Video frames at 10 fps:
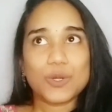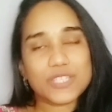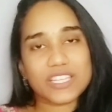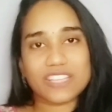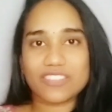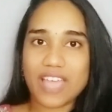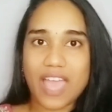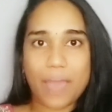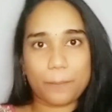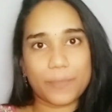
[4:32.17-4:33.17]
கொஞ்சம் எனக்கு
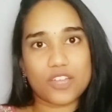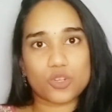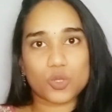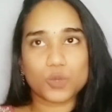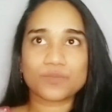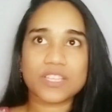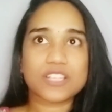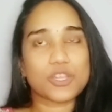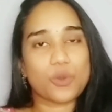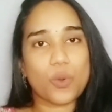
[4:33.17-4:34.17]
வந்து ஹாப்பியாக இருக்கும்
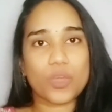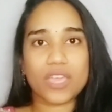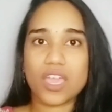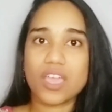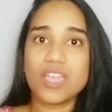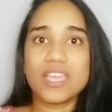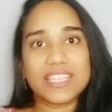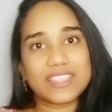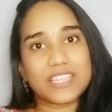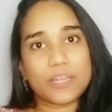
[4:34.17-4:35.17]
சரி ஓகே
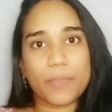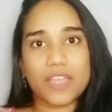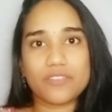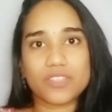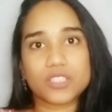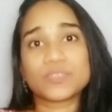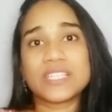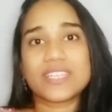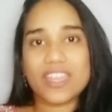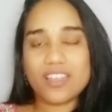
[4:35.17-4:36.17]
இத்தனை பேர் வந்து
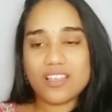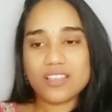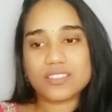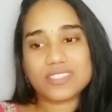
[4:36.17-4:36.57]
ஏன்னா